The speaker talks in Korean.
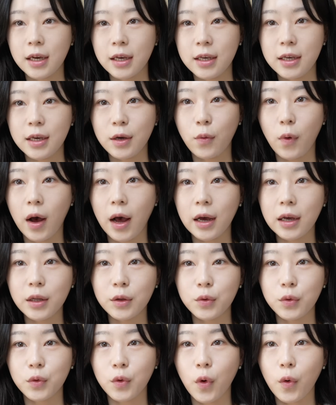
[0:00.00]
이
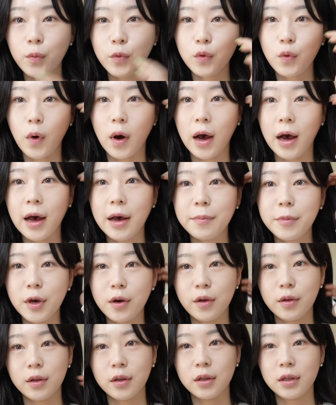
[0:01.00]
광이 또 너무
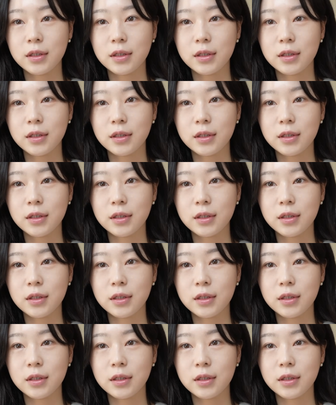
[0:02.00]
과하면